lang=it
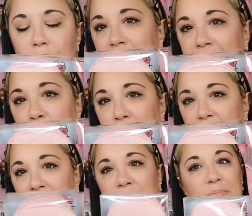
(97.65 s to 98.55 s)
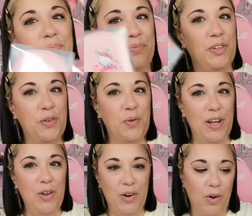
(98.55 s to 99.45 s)
Direi di aprire
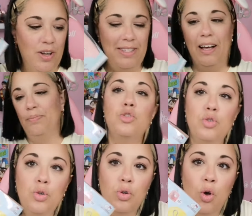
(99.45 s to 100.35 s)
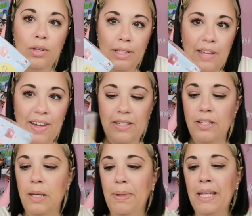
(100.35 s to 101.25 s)
quello rosa. Eh, sono
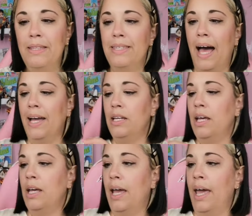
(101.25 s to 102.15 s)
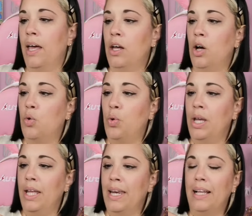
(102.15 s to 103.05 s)
diversi tipi di zaini e uh,
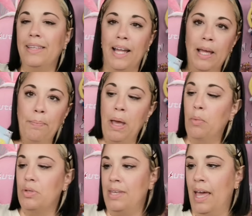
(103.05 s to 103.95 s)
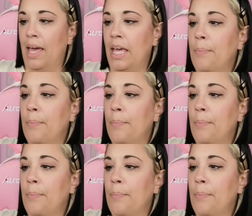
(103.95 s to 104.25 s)
qui in realtà ne abbiamo sei.